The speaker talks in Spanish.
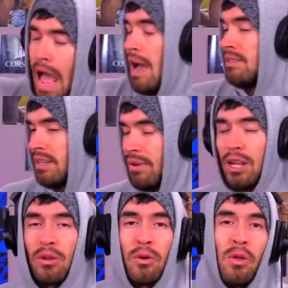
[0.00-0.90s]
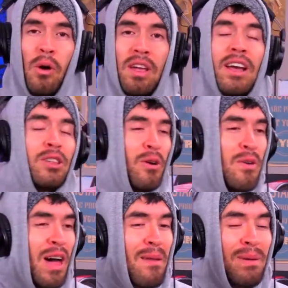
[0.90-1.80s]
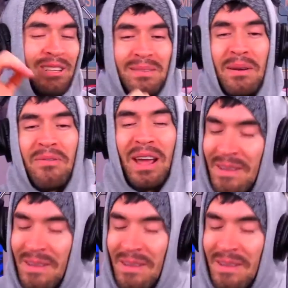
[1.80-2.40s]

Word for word: ¡Ah! Se fue el estornudo. Iba a estornudar, pero se me